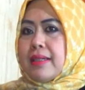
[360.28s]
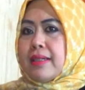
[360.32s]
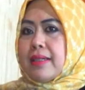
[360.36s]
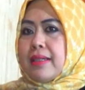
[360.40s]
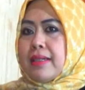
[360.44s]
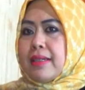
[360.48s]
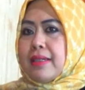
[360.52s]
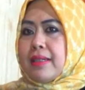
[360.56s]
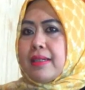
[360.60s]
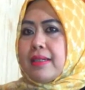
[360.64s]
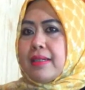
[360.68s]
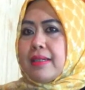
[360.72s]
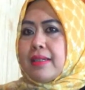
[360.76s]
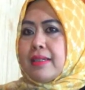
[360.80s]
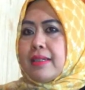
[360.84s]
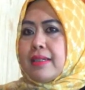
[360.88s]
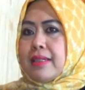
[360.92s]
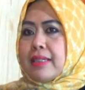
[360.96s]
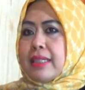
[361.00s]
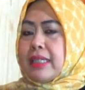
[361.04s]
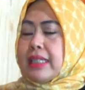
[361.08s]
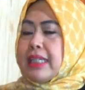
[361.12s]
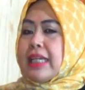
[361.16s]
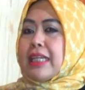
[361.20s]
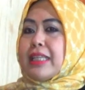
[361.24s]
uh,
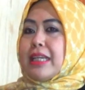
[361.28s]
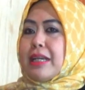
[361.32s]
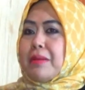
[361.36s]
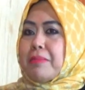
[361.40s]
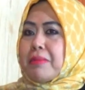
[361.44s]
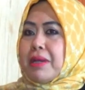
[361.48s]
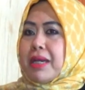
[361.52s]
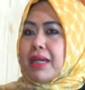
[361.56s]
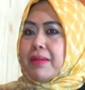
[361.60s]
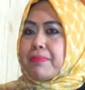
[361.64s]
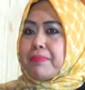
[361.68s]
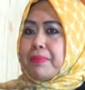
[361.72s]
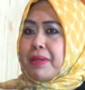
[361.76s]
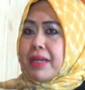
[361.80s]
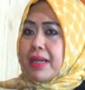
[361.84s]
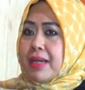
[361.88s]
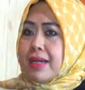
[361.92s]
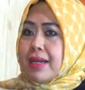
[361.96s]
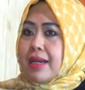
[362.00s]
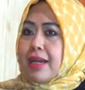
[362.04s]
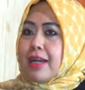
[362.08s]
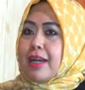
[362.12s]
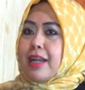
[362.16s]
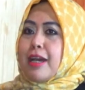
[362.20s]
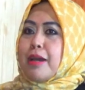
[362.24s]
kegiatan
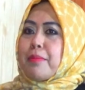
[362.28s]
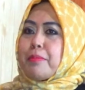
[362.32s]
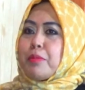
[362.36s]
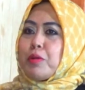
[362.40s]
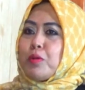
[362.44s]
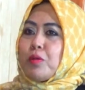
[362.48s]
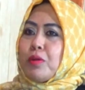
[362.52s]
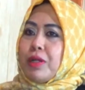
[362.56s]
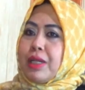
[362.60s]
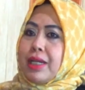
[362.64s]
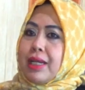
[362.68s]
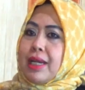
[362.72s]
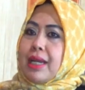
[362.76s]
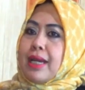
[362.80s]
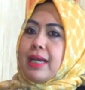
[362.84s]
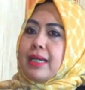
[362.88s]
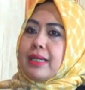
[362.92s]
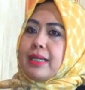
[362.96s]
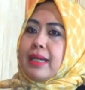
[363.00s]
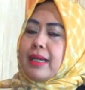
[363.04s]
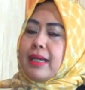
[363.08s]
Bapak, alhamdulillah